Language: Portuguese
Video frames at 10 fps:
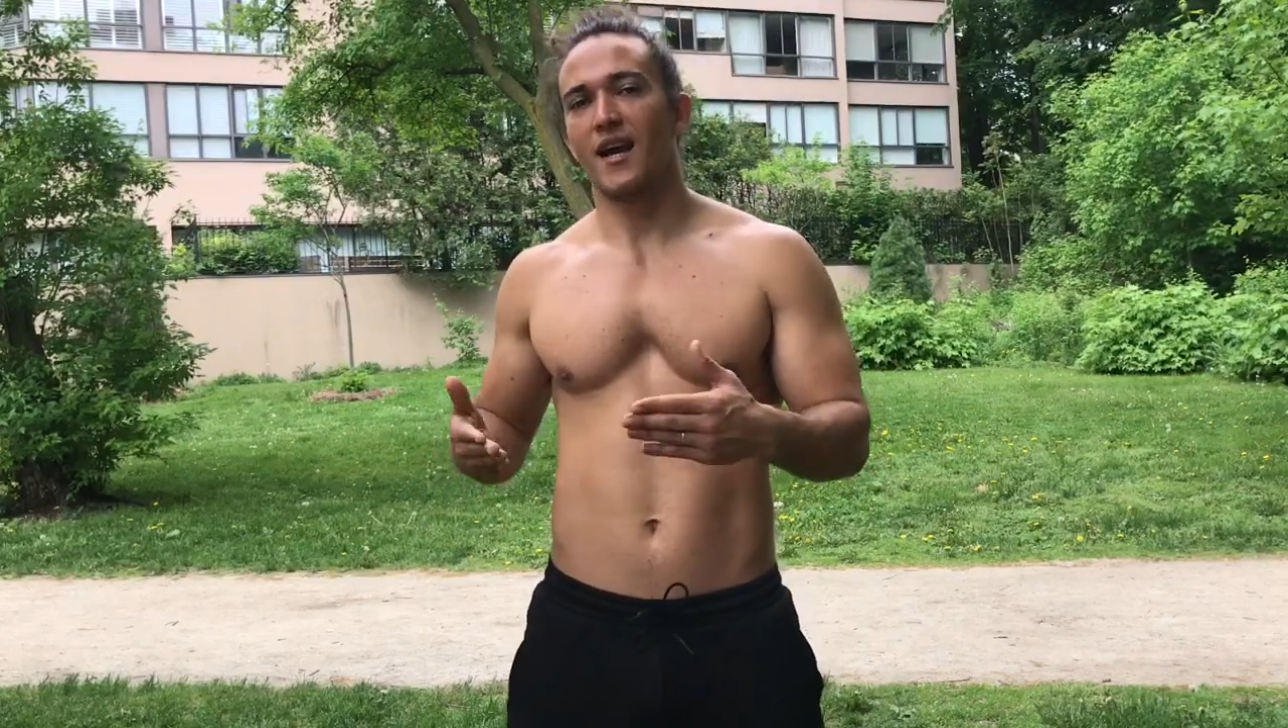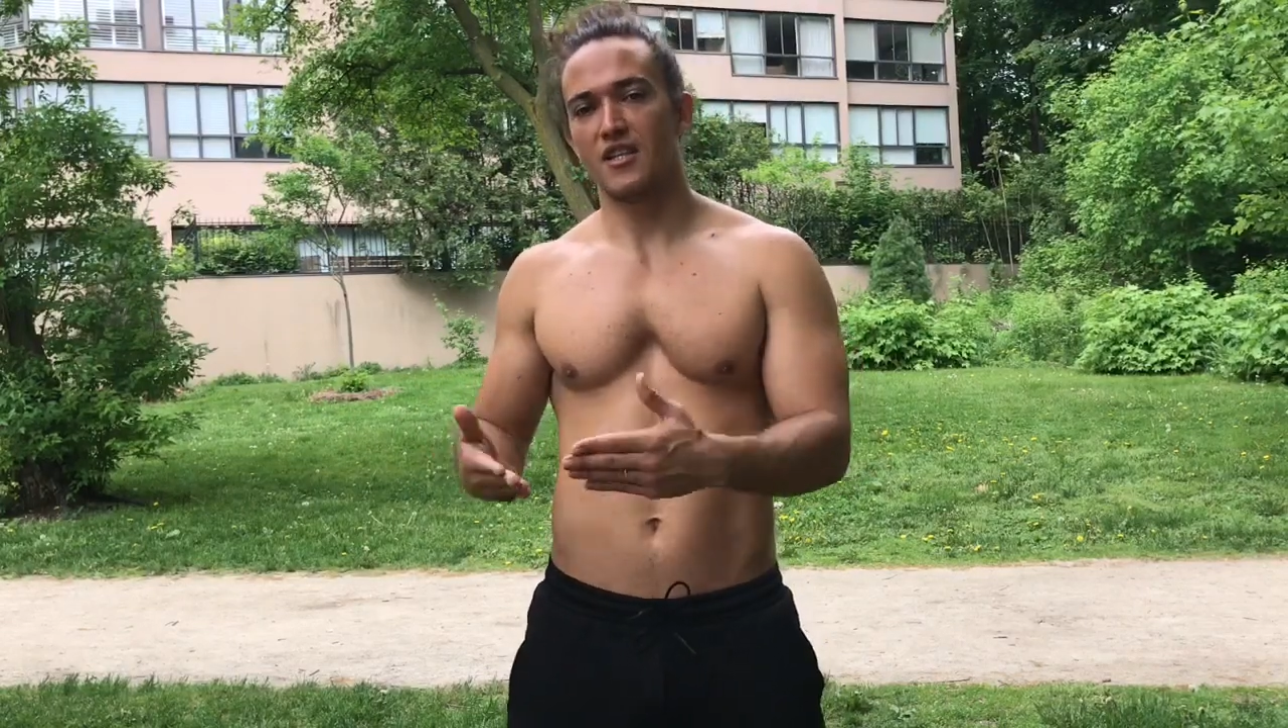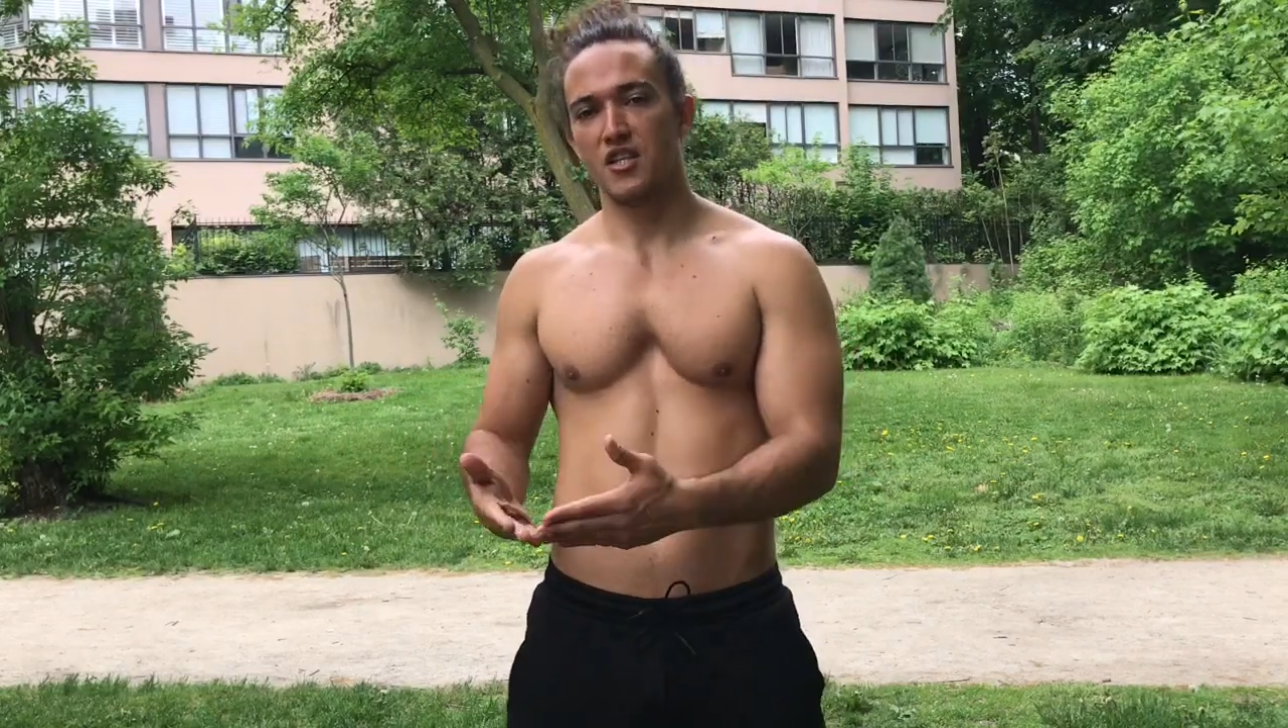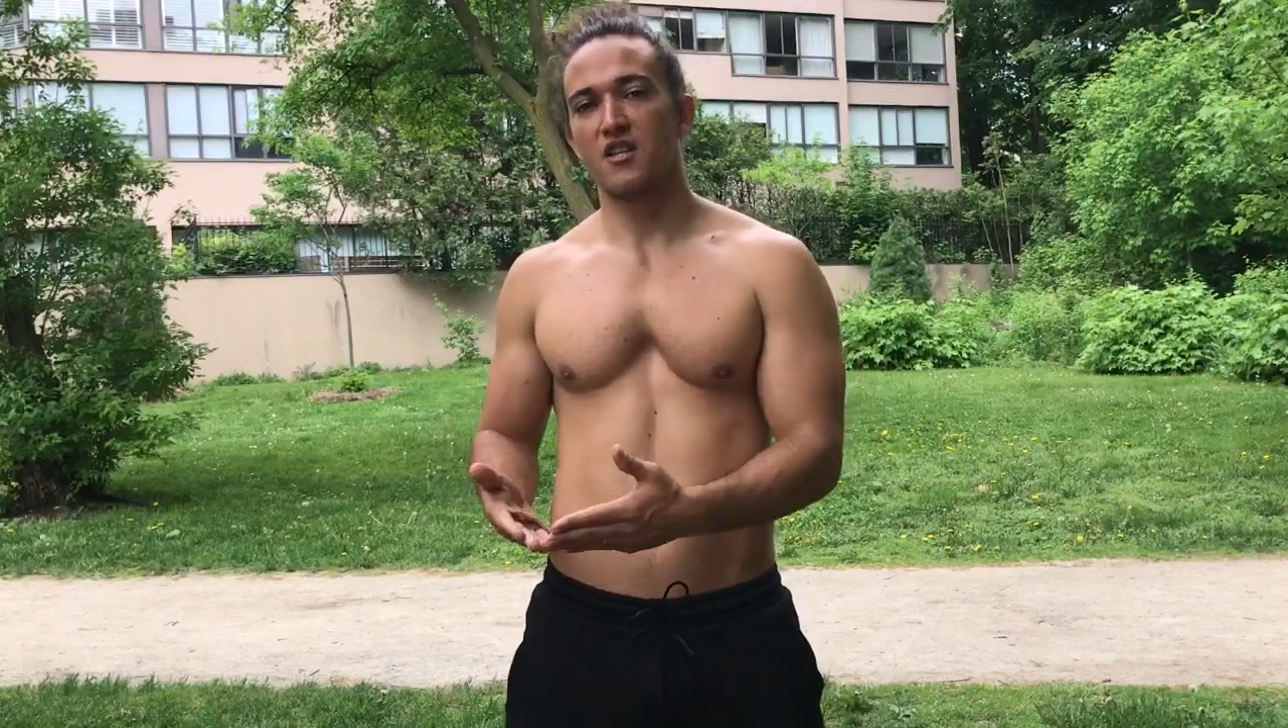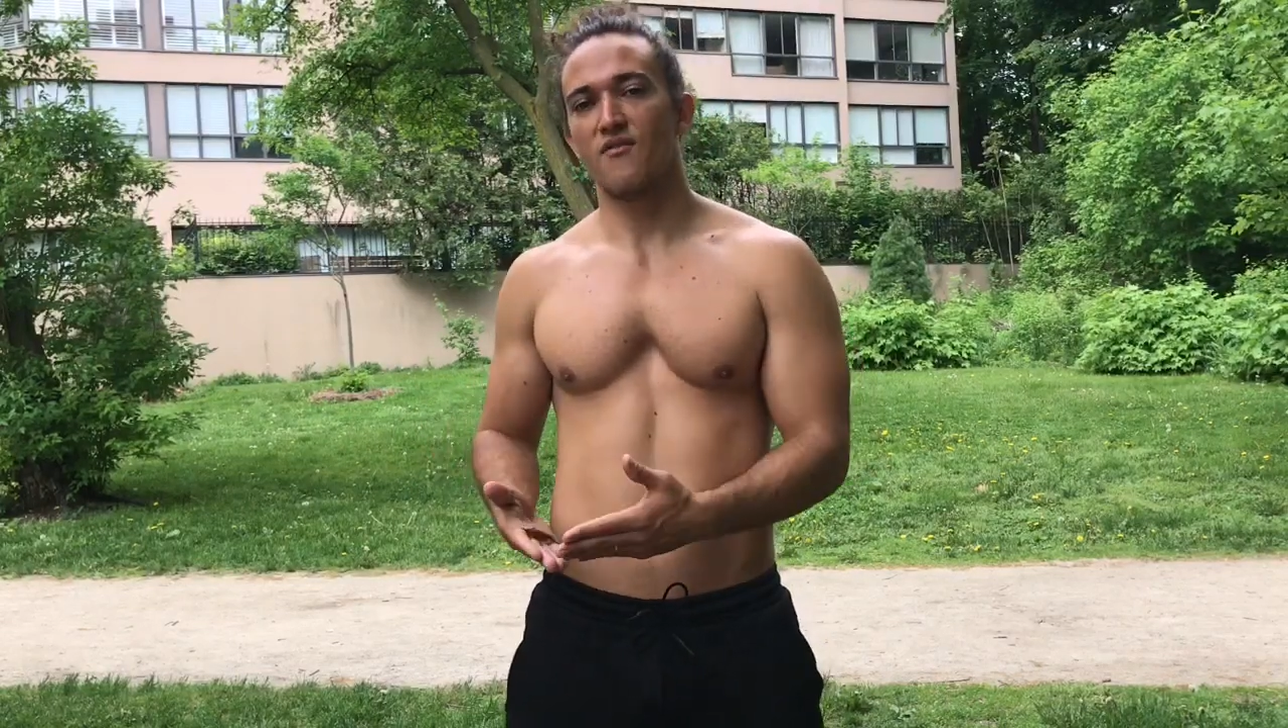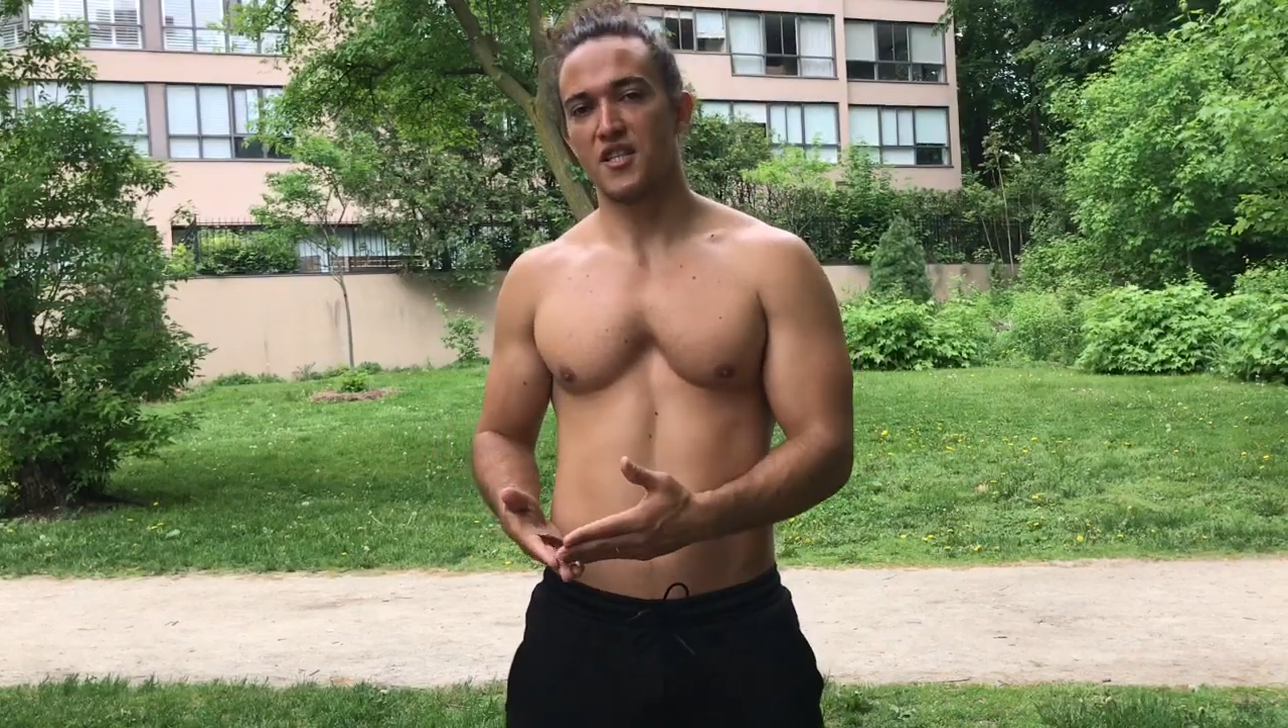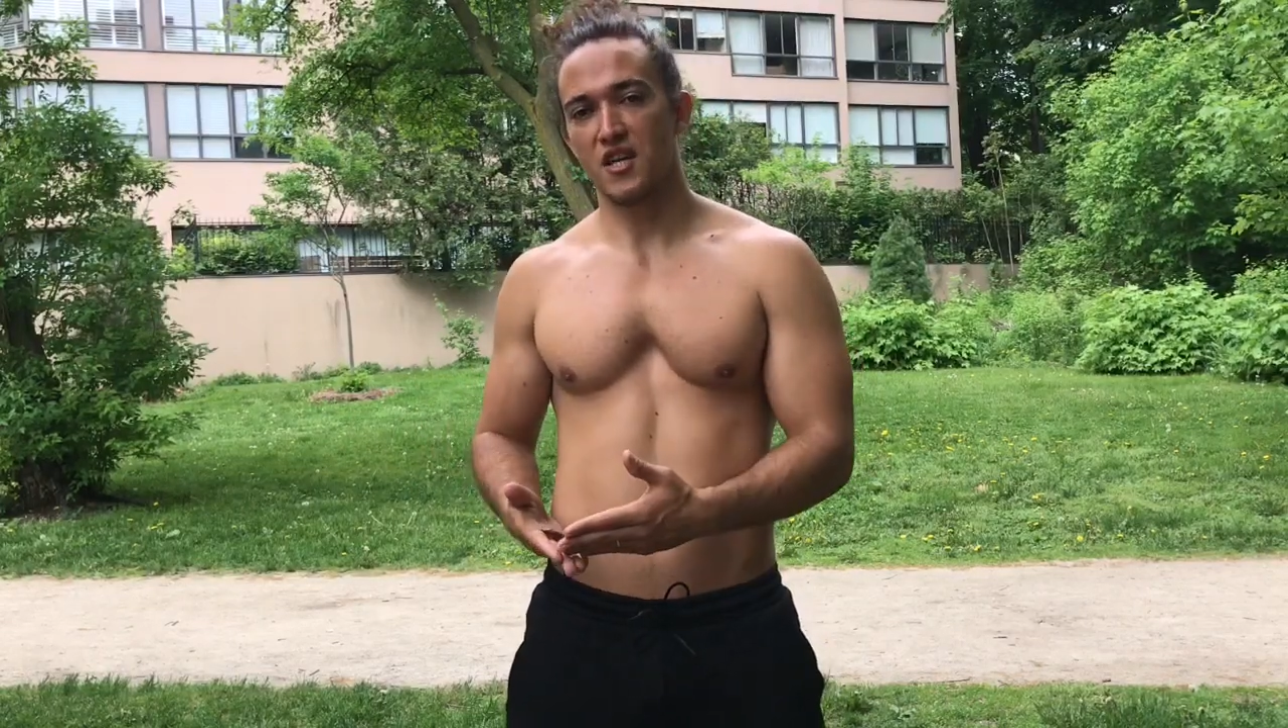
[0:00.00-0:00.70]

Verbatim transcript: calistenia vai